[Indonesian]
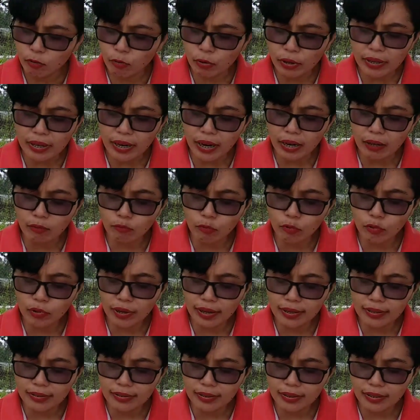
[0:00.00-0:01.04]
Kuidah
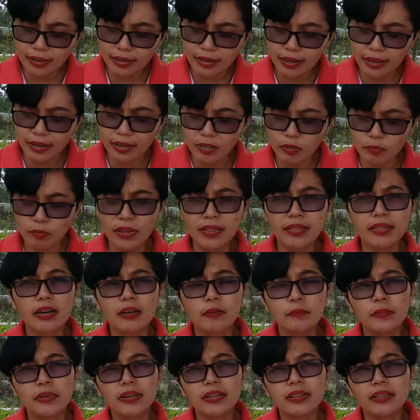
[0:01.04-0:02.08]
bulan eras
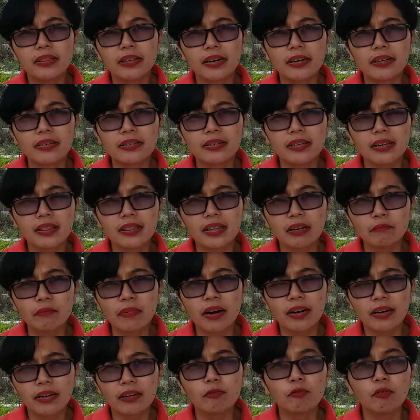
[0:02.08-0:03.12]
bintang-bintang si ita
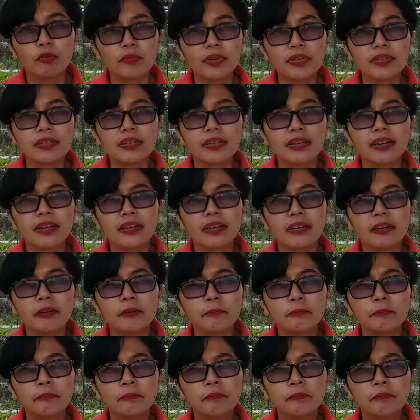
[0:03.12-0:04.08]
makan di basinana.